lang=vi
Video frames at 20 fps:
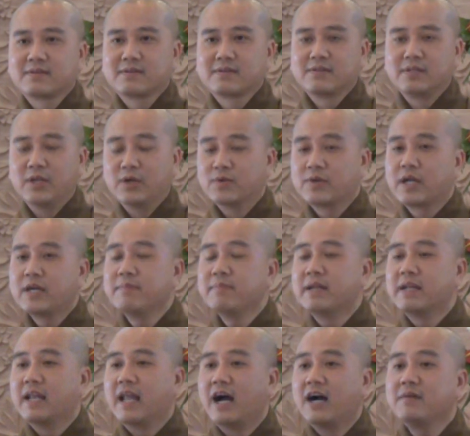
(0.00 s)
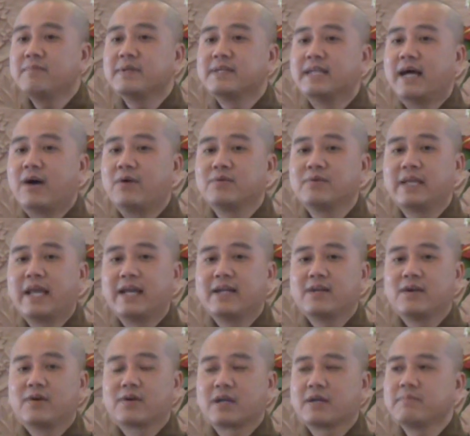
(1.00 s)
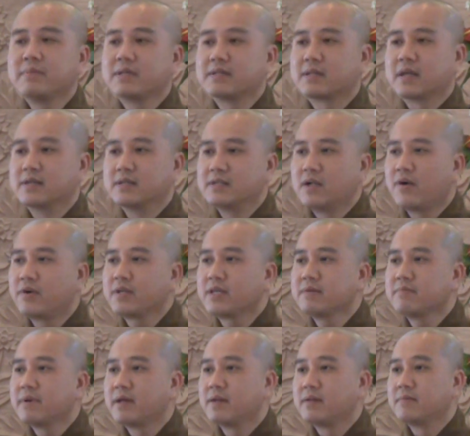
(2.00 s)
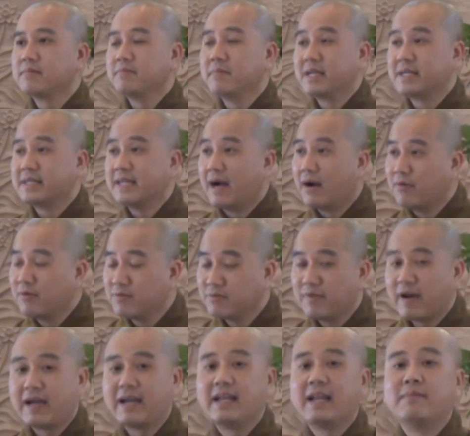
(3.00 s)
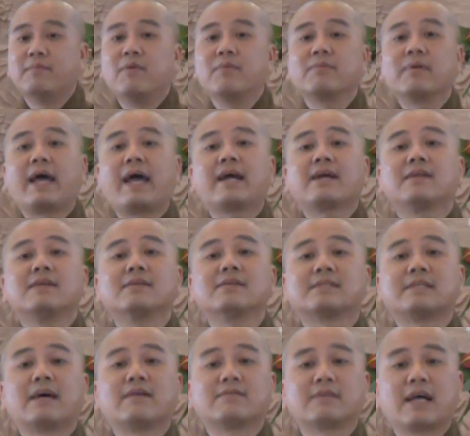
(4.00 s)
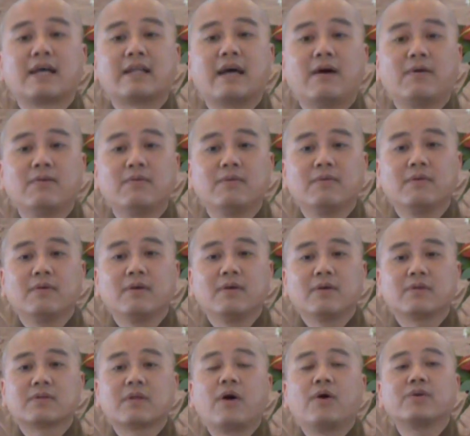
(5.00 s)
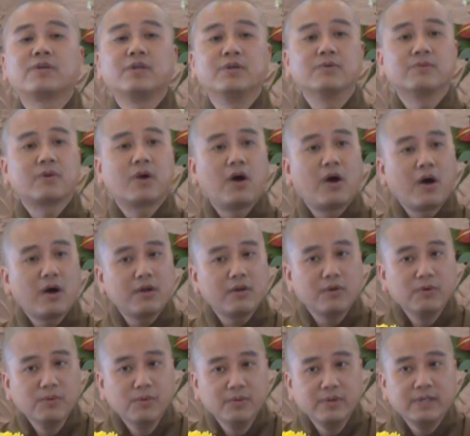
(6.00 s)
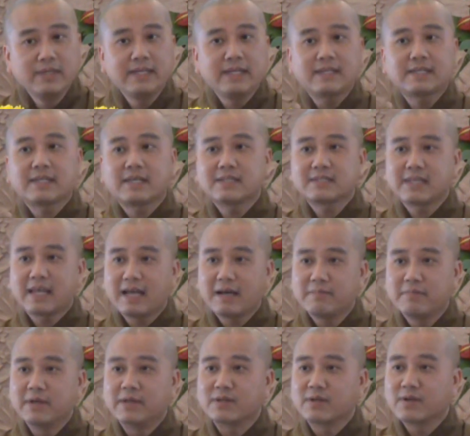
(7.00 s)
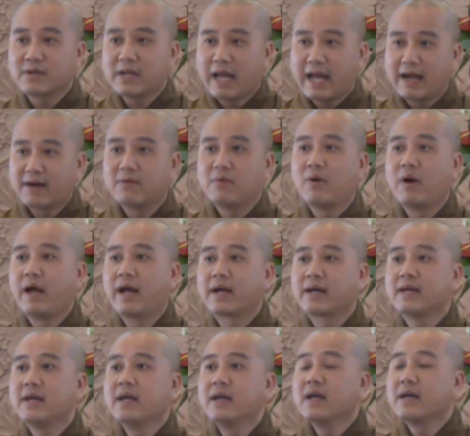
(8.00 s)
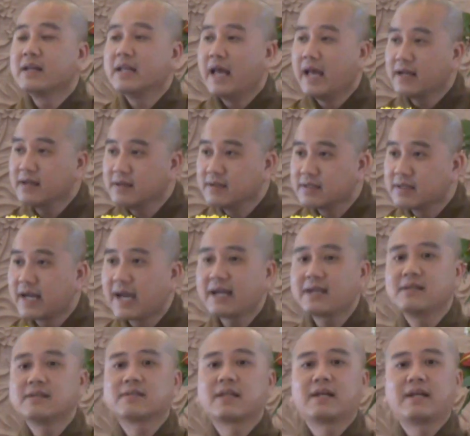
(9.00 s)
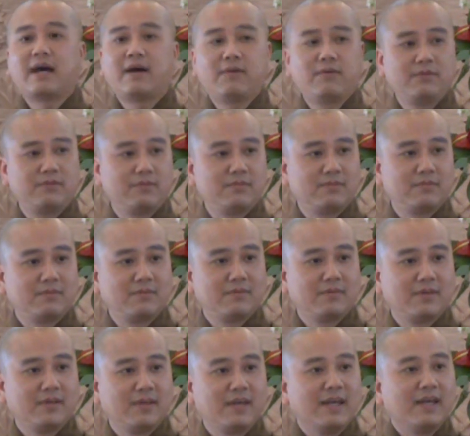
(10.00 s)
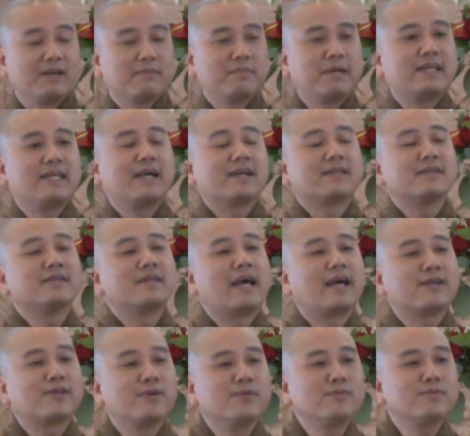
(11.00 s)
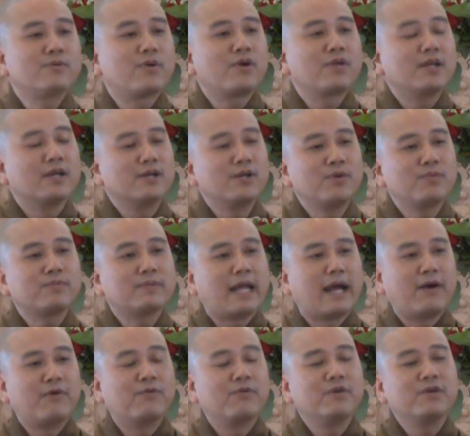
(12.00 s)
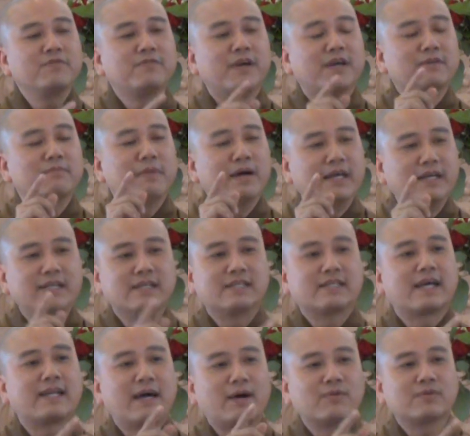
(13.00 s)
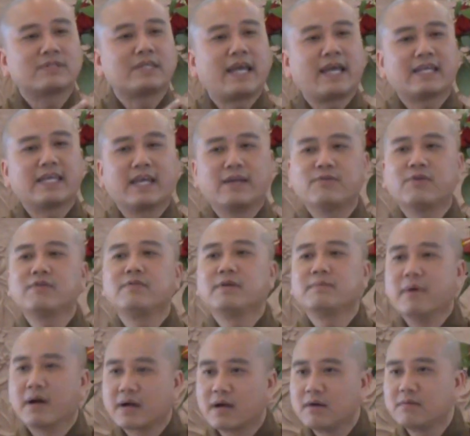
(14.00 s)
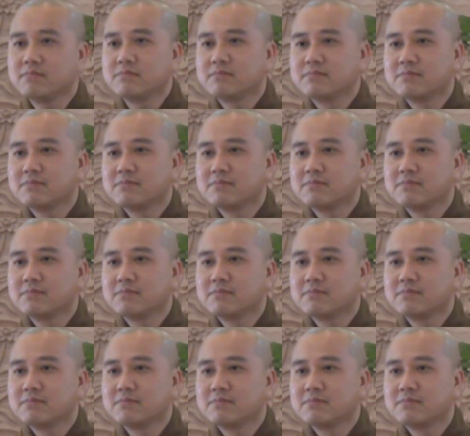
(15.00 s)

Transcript: nhiều khi mình lỡ mình đậu vậy rồi cái mình tự nói với mình mình đậu vậy là một lát nữa làm sao người ta đậu thôi chịu khó lui nhích cái xe mình cho đàng hoàng để người khác người ta đậu bây giờ thưa đại chúng có những lúc nào quý vị bị người ta đậu xe vậy quý vị bực không